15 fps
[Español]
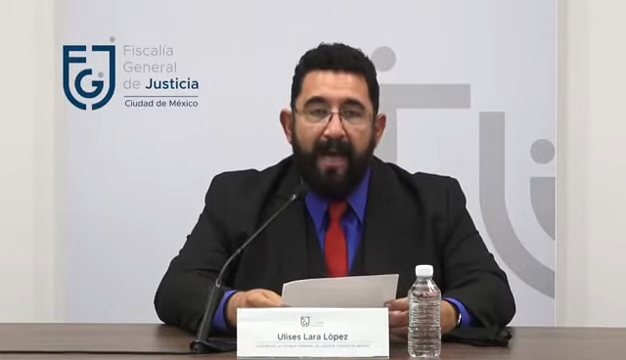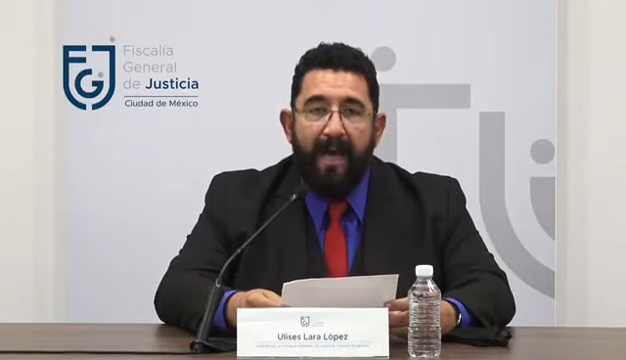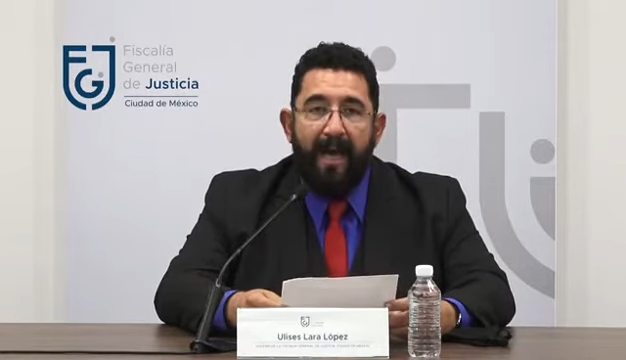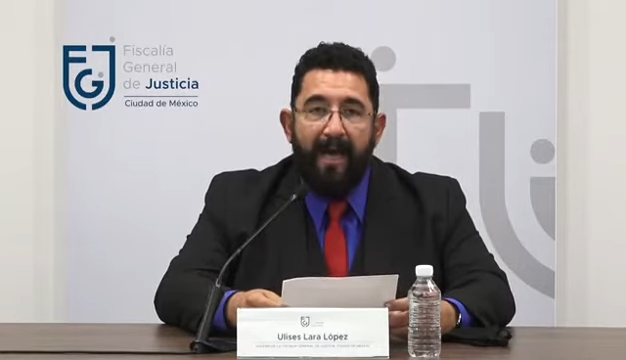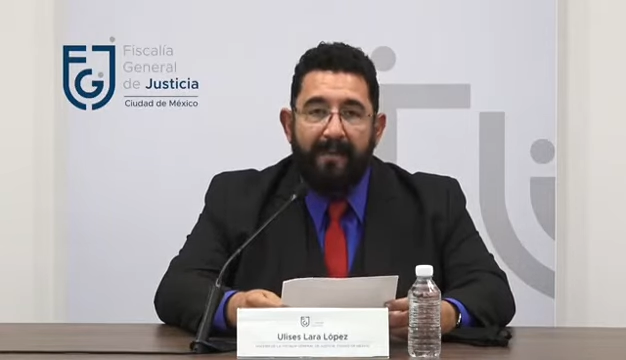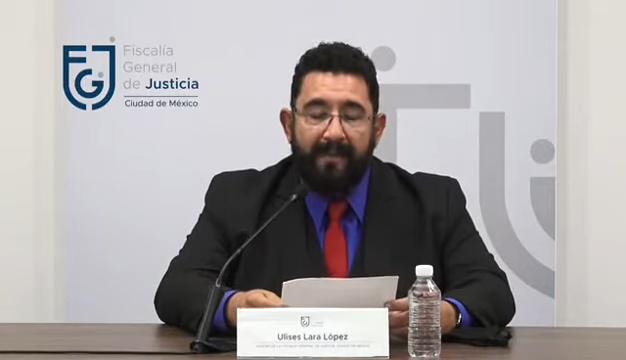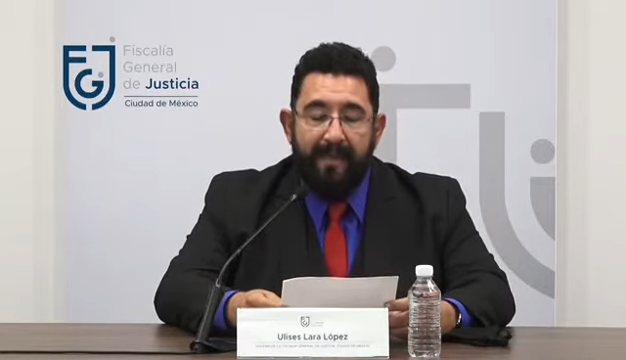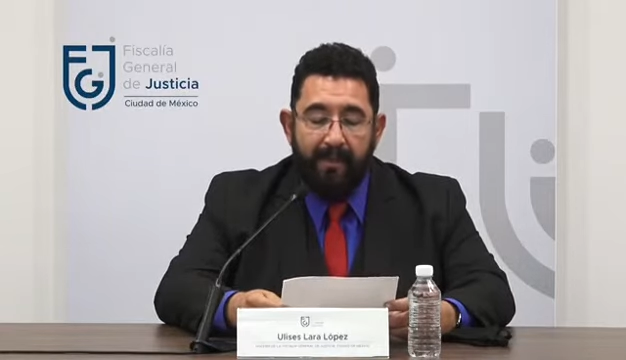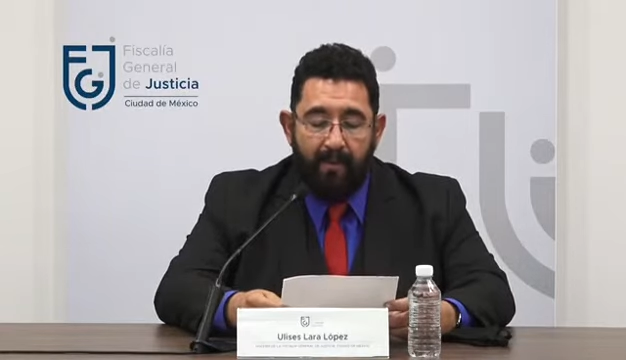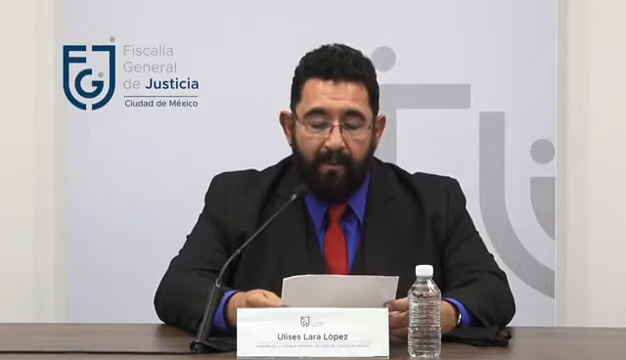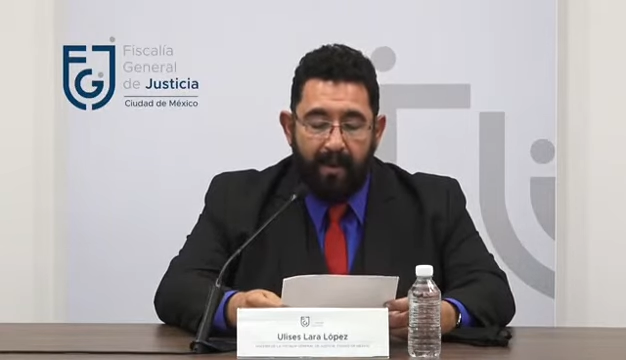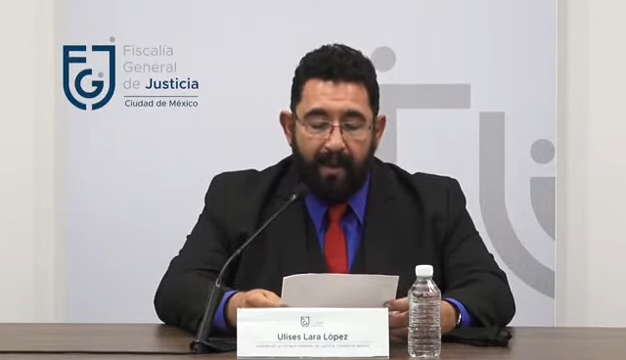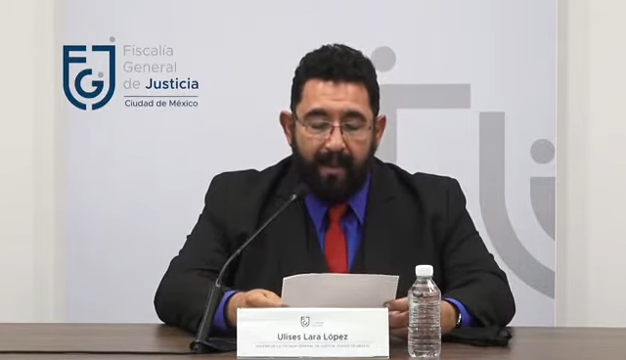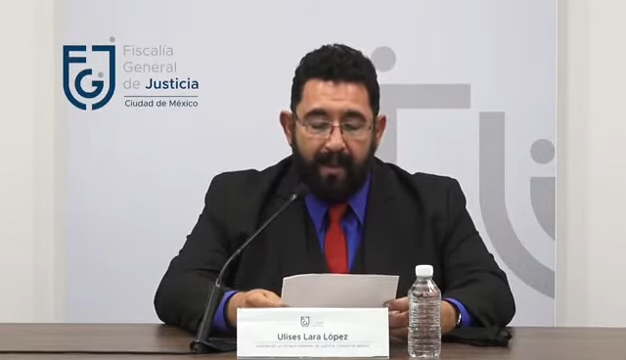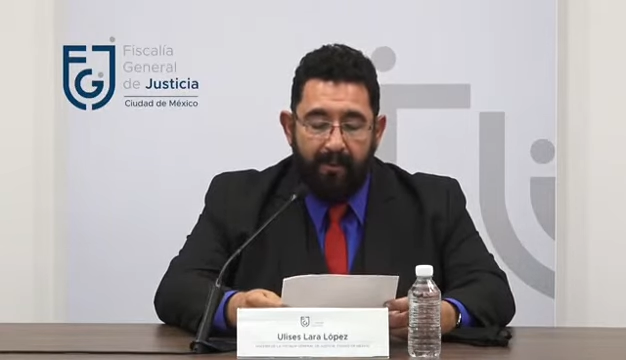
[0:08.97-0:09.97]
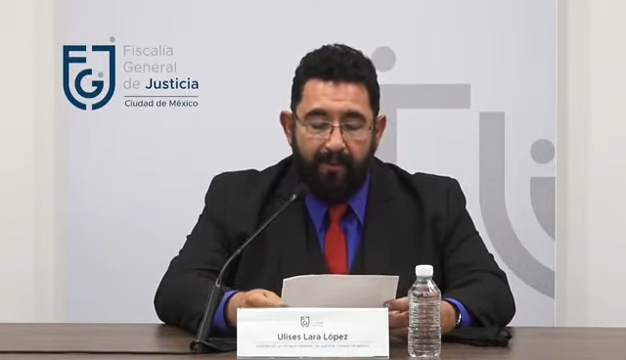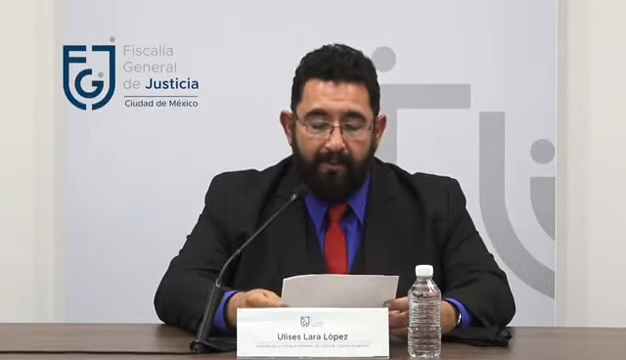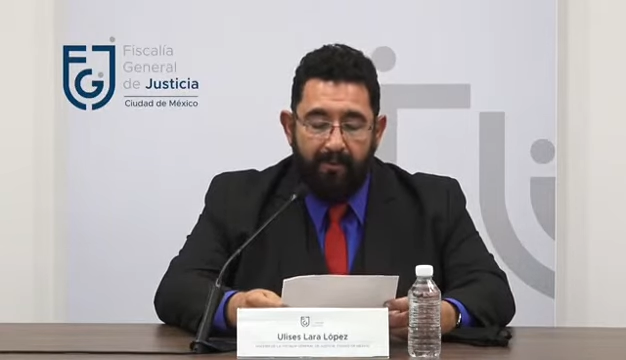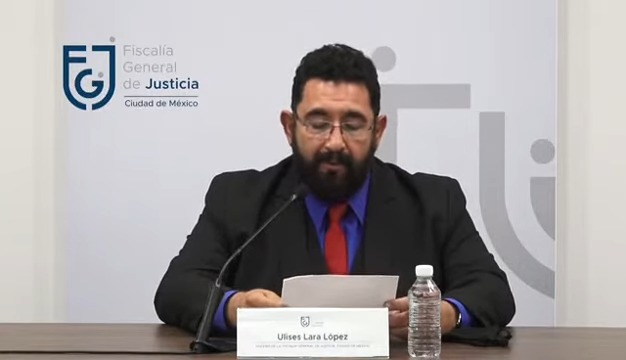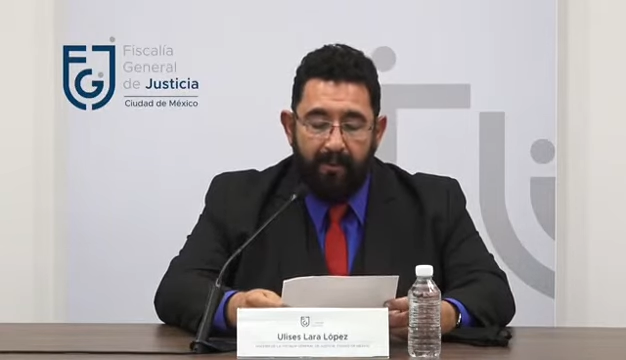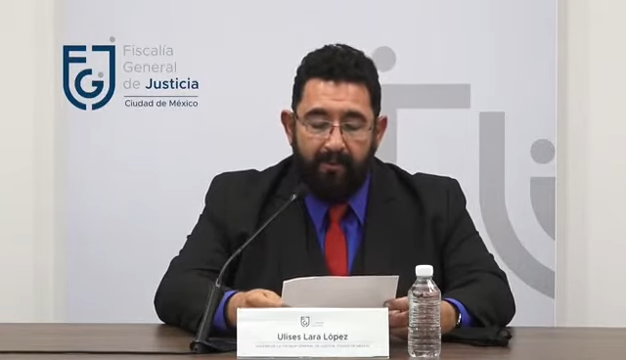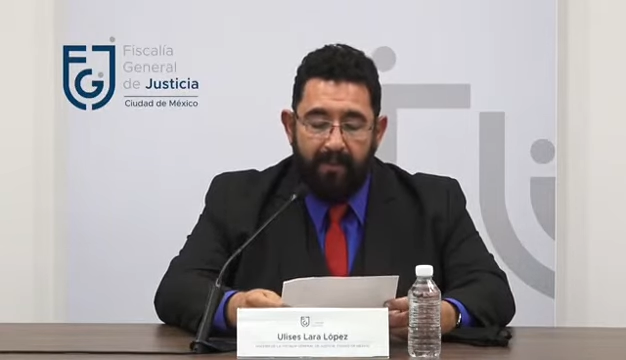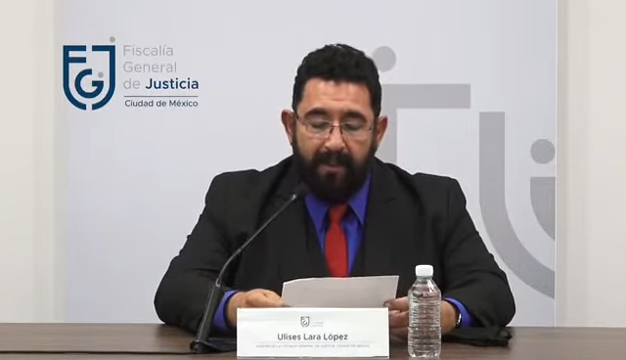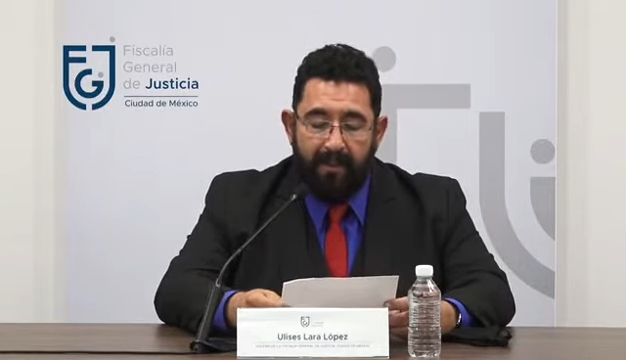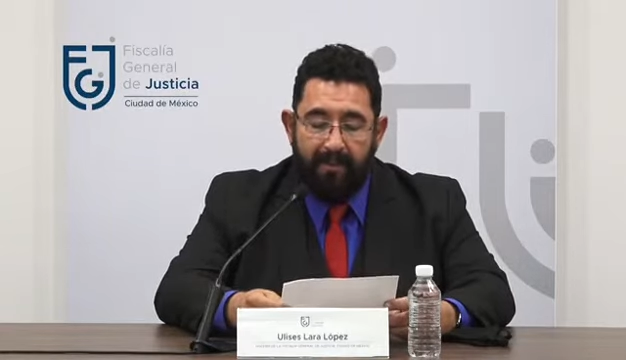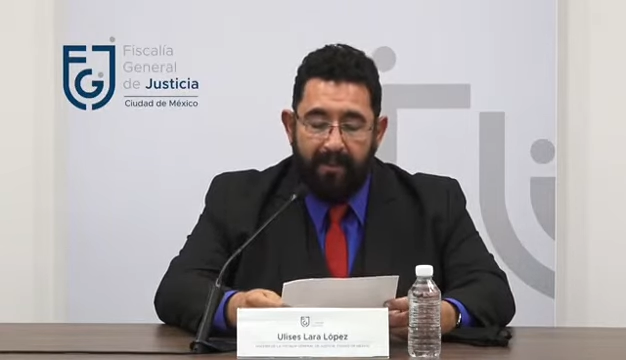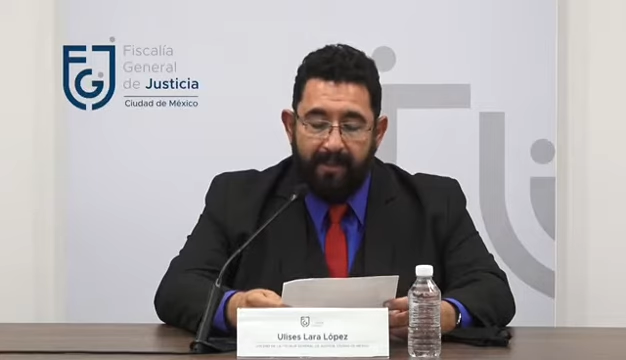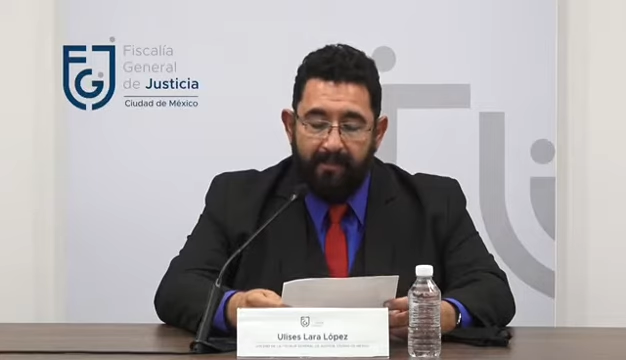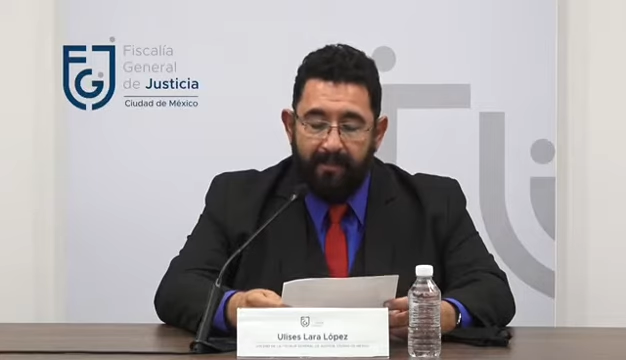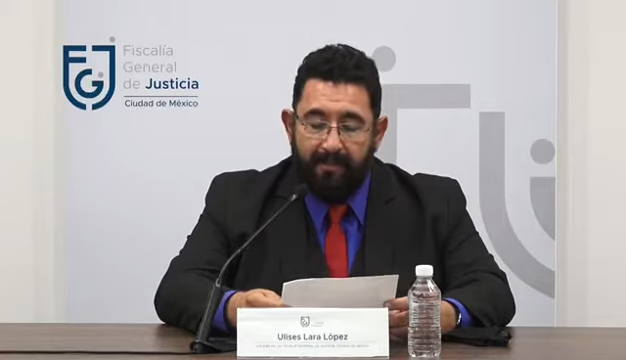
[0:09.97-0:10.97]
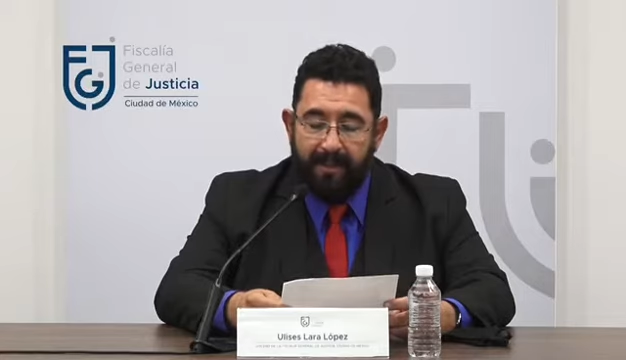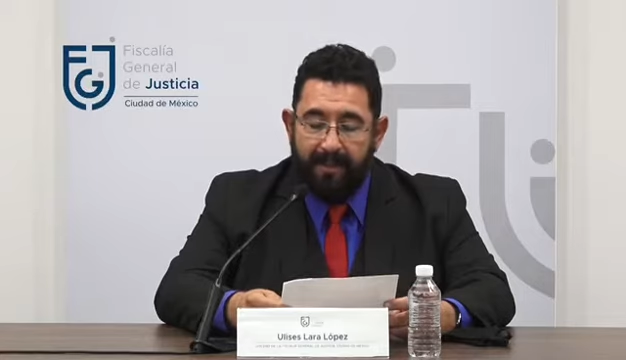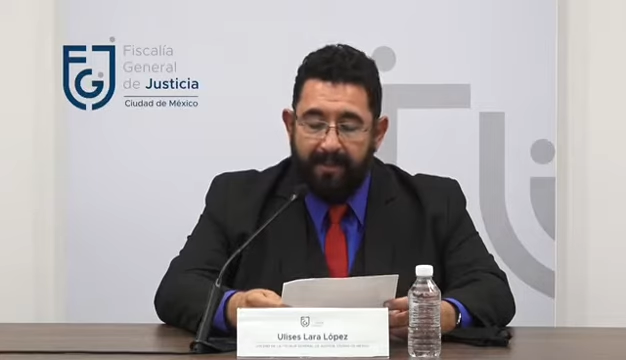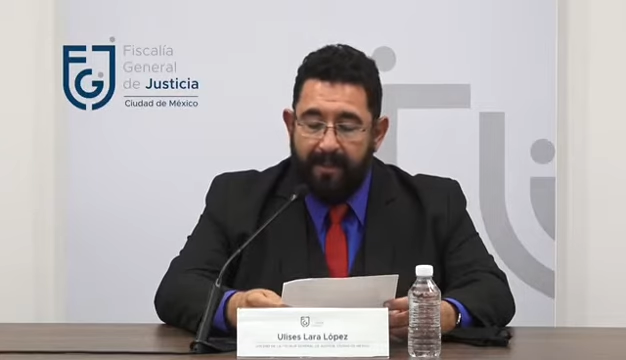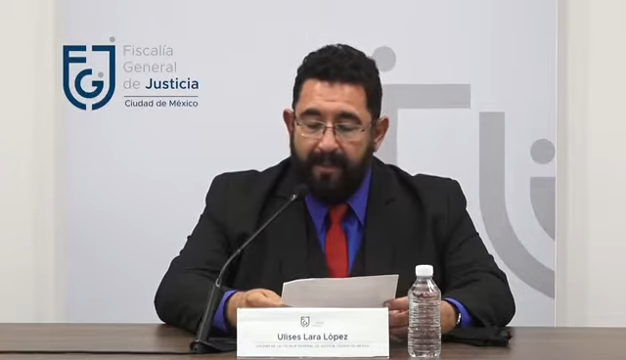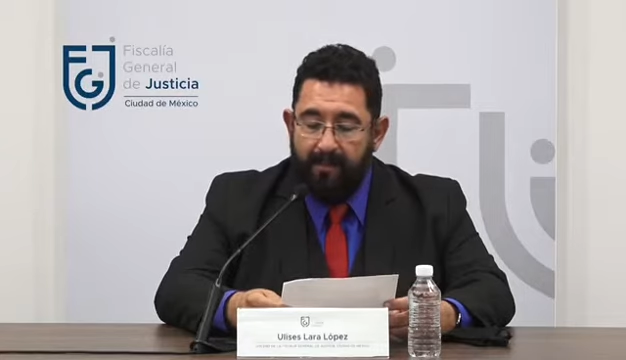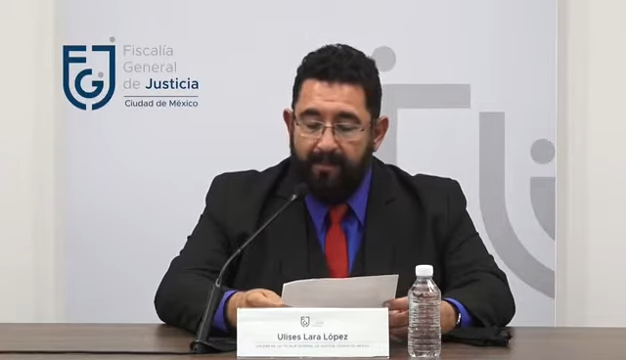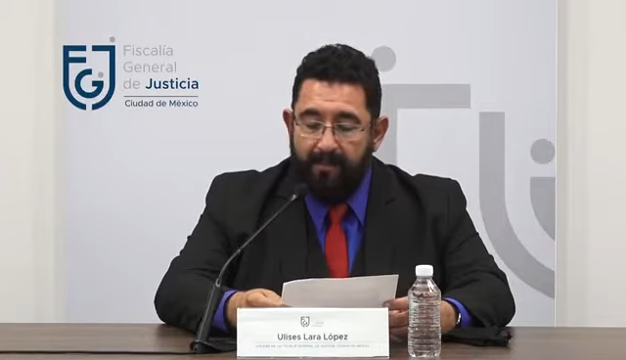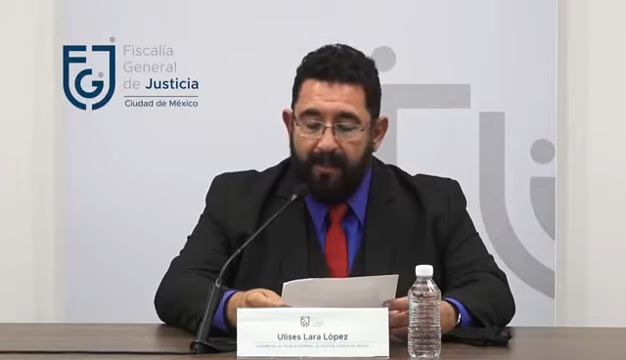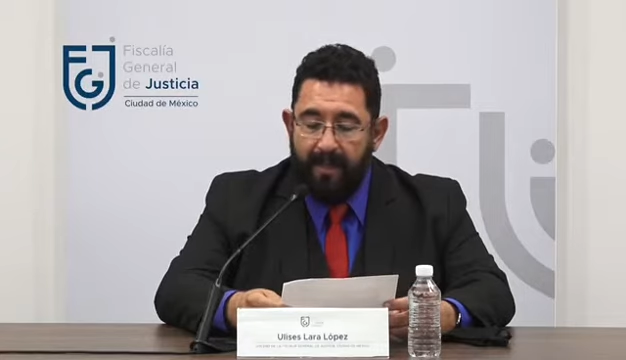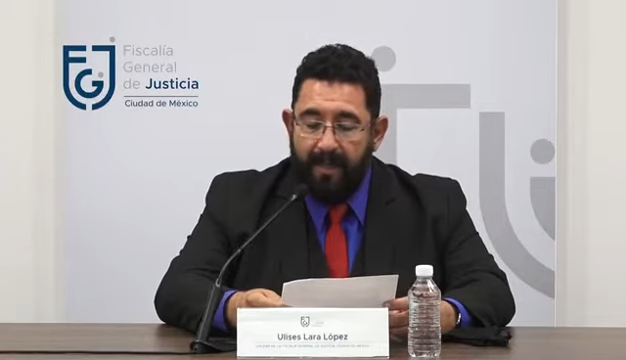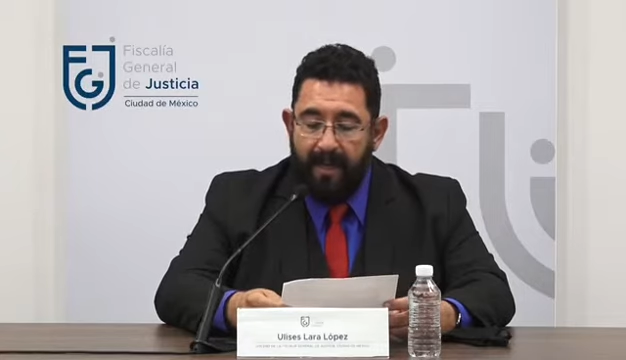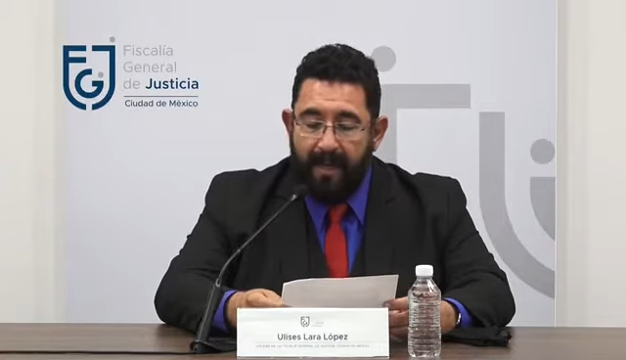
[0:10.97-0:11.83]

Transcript: así como la ejecución de diversos cateos